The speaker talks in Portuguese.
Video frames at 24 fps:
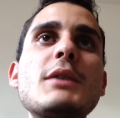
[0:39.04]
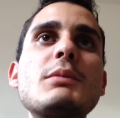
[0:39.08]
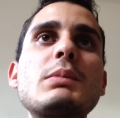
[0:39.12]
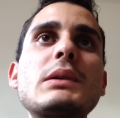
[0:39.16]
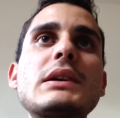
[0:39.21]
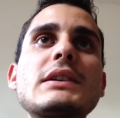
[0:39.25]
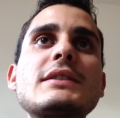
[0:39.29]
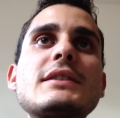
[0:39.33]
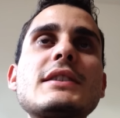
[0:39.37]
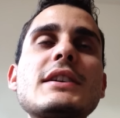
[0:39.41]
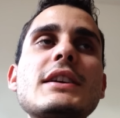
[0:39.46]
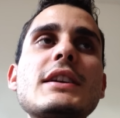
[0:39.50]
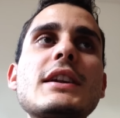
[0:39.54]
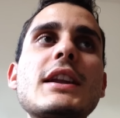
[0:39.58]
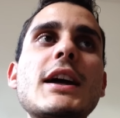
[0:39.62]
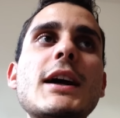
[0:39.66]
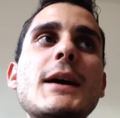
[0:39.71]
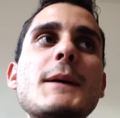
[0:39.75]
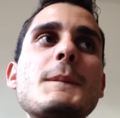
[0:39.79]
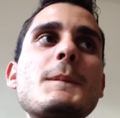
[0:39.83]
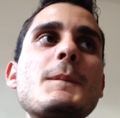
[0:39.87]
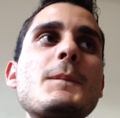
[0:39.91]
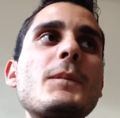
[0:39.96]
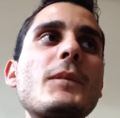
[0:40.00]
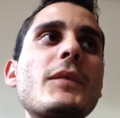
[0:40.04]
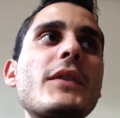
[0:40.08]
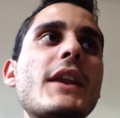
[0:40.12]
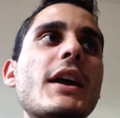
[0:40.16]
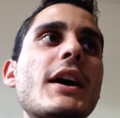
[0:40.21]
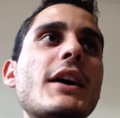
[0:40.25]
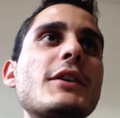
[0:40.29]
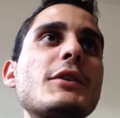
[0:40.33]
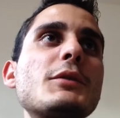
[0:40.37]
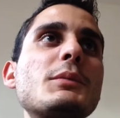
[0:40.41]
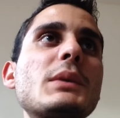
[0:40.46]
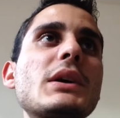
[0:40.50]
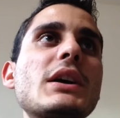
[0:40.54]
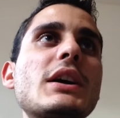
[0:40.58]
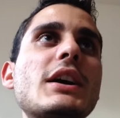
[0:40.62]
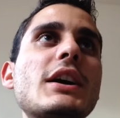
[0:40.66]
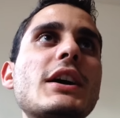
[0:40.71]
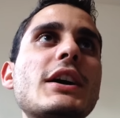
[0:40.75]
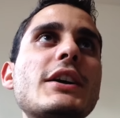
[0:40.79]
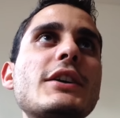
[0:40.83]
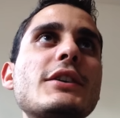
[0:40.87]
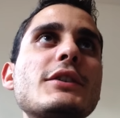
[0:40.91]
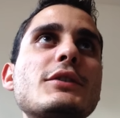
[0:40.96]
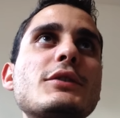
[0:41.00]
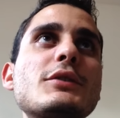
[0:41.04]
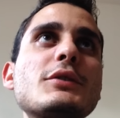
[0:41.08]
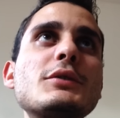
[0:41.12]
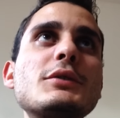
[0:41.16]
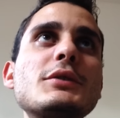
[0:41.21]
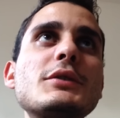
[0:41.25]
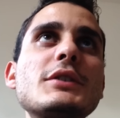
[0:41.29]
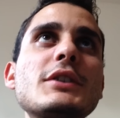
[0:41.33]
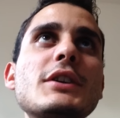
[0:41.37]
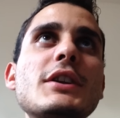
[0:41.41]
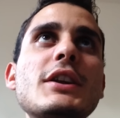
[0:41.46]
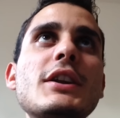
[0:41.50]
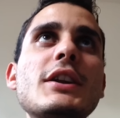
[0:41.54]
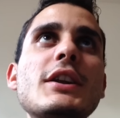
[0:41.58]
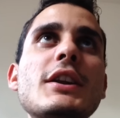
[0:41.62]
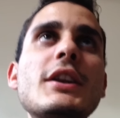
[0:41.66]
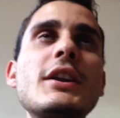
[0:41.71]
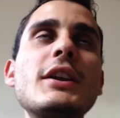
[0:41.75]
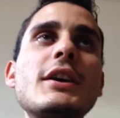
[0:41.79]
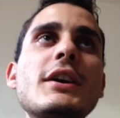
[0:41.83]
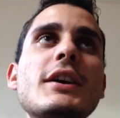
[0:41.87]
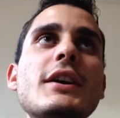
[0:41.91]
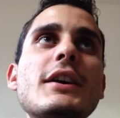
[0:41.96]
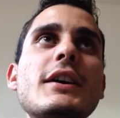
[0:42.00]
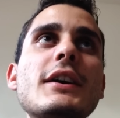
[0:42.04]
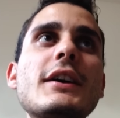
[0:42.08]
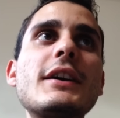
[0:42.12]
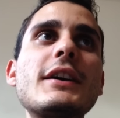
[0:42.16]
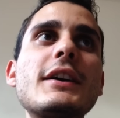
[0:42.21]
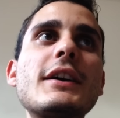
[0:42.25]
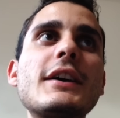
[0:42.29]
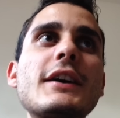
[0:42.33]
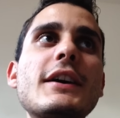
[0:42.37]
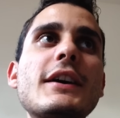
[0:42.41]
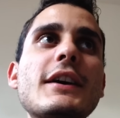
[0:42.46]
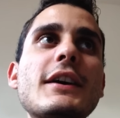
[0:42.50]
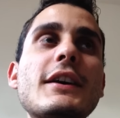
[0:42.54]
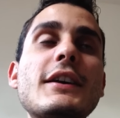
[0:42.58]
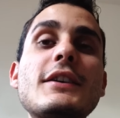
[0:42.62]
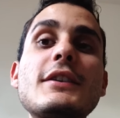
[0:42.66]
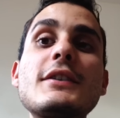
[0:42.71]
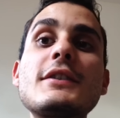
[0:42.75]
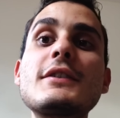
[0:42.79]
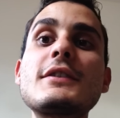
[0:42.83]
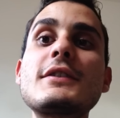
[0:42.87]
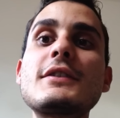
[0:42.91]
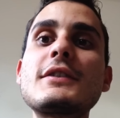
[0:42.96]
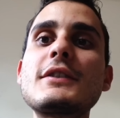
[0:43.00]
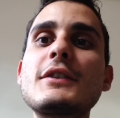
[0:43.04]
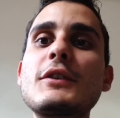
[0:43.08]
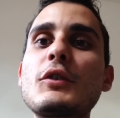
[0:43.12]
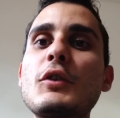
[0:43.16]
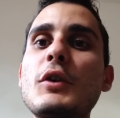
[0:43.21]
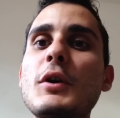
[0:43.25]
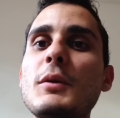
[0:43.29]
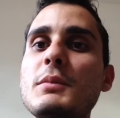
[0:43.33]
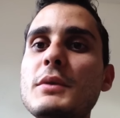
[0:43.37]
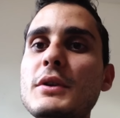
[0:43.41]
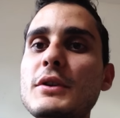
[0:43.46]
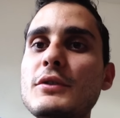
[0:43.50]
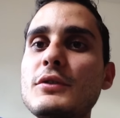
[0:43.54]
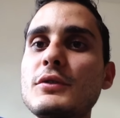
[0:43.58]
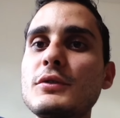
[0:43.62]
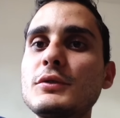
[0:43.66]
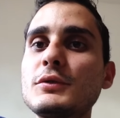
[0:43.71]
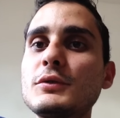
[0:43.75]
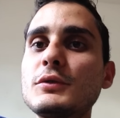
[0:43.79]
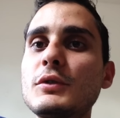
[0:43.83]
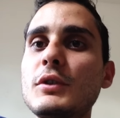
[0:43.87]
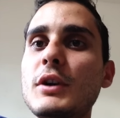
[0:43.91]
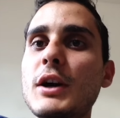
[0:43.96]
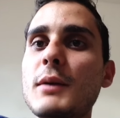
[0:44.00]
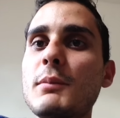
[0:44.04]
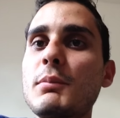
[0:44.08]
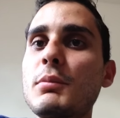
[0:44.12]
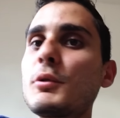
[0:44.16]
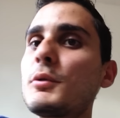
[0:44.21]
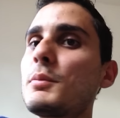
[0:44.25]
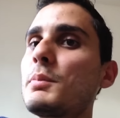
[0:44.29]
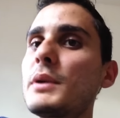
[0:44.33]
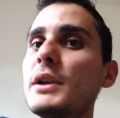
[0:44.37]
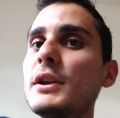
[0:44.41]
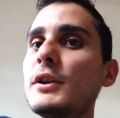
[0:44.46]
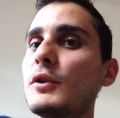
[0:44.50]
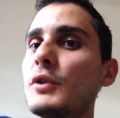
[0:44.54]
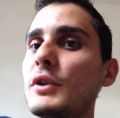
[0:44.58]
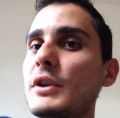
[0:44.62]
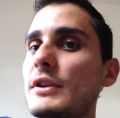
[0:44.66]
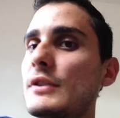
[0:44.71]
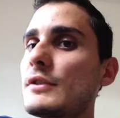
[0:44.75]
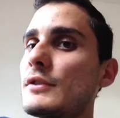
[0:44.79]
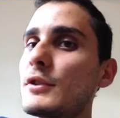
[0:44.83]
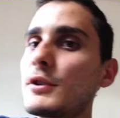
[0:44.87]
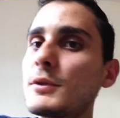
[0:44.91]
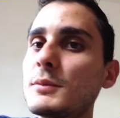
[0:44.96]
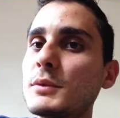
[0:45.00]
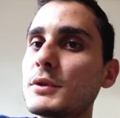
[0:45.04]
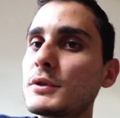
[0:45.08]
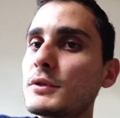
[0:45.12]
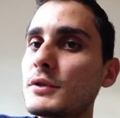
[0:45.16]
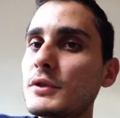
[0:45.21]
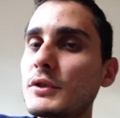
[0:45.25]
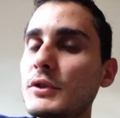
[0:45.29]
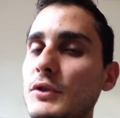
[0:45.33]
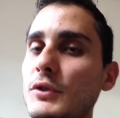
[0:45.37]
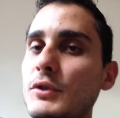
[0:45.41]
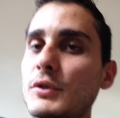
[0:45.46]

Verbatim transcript: Passei lá, daí o mecânico é, quis que eu abrisse o capô, ele conheceu o motor